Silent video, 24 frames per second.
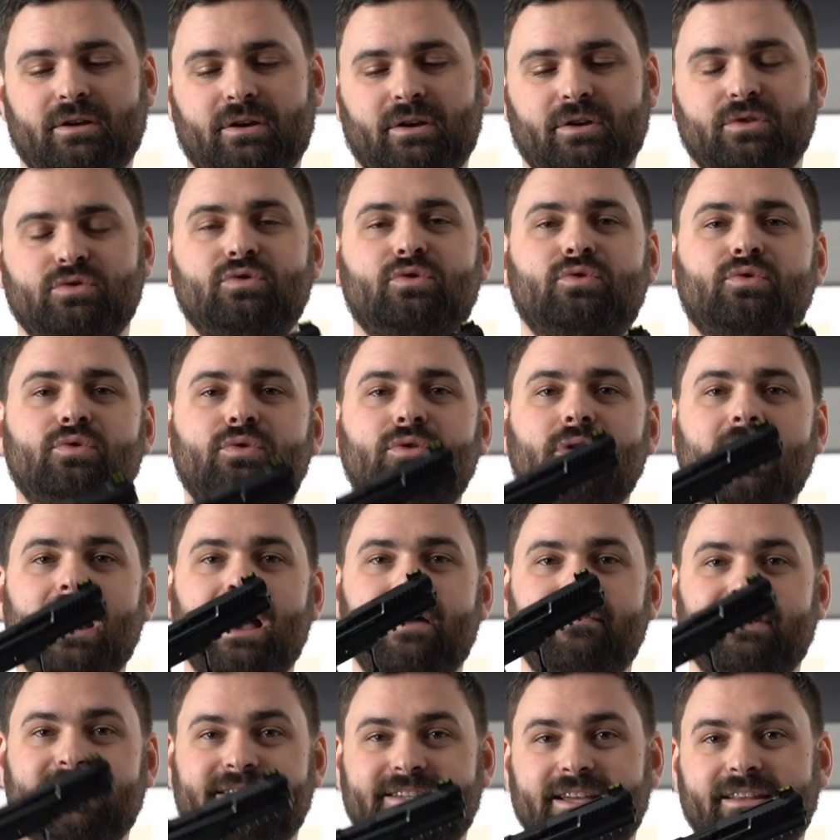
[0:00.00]
Du coup,
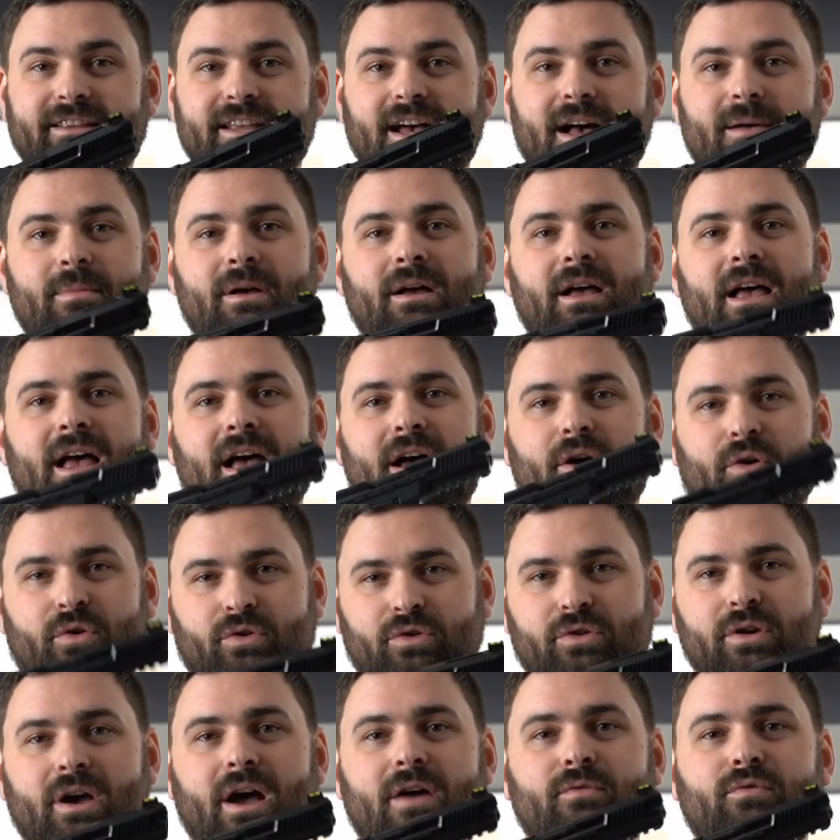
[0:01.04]
avec cette arme,
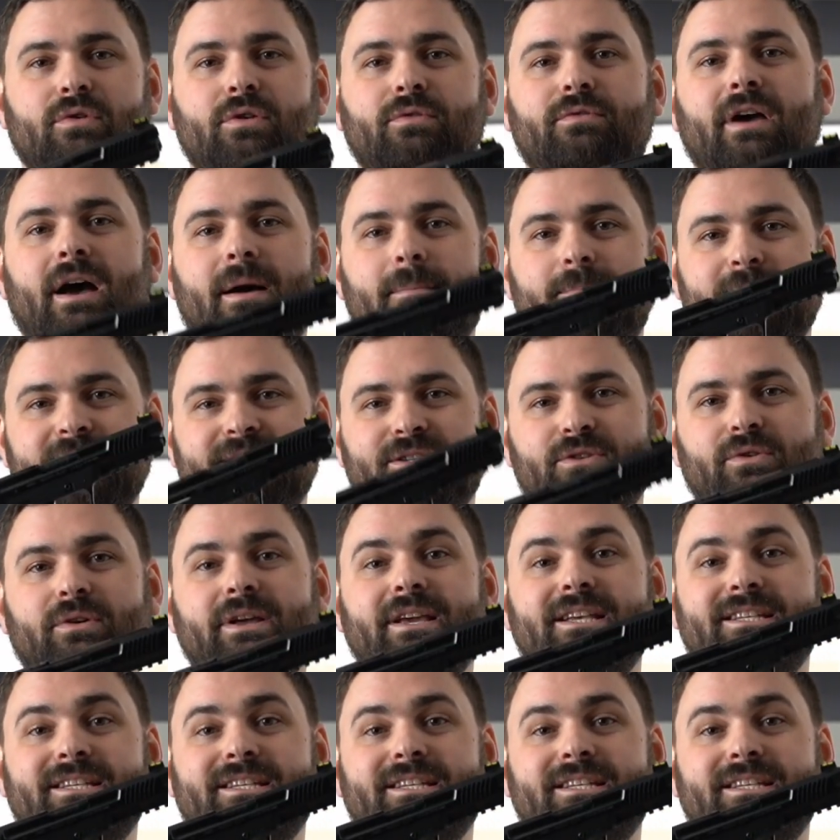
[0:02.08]
Ruger a voulu faire un pistolet